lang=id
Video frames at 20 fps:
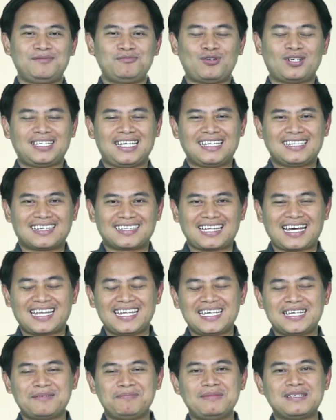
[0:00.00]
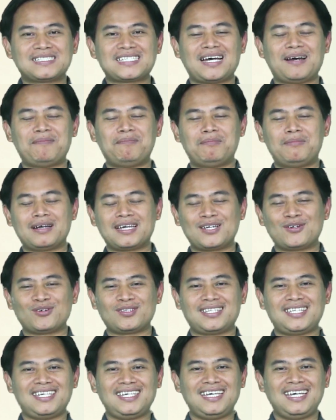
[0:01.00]
buat yang tertarik bisa
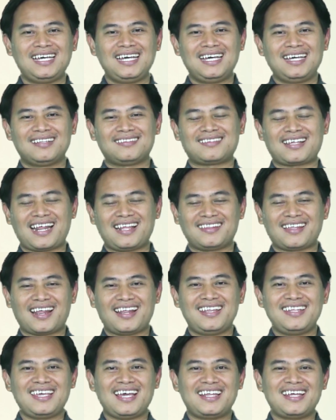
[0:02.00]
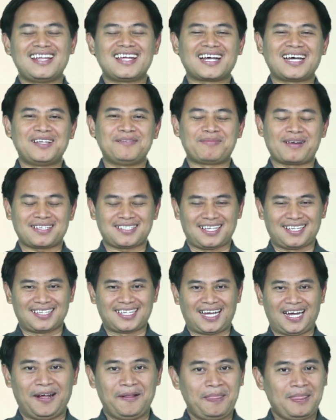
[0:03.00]
mengikuti training-training yang diadakan presenta.
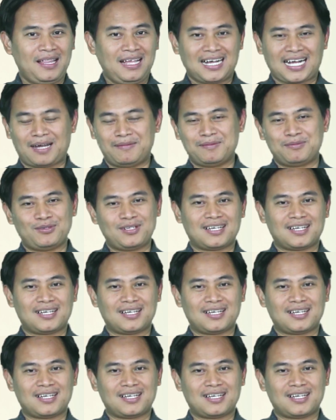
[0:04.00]
Kami punya